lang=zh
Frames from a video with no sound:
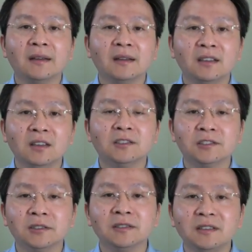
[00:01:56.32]
一
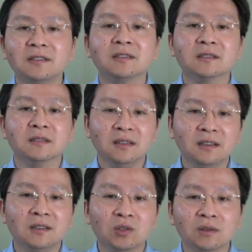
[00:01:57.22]
生一死，
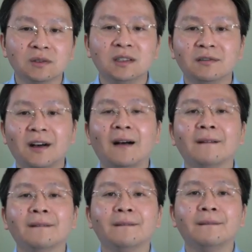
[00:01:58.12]
一存一
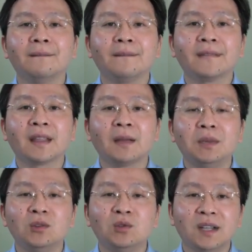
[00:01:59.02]
亡，它
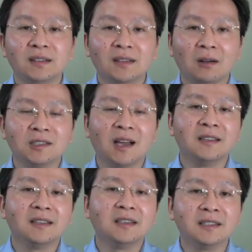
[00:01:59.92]
必须得倒
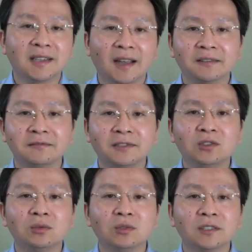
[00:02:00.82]
下一个才能
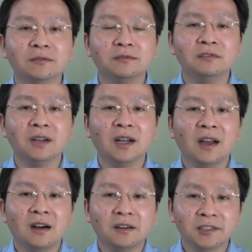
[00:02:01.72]
分出胜负。而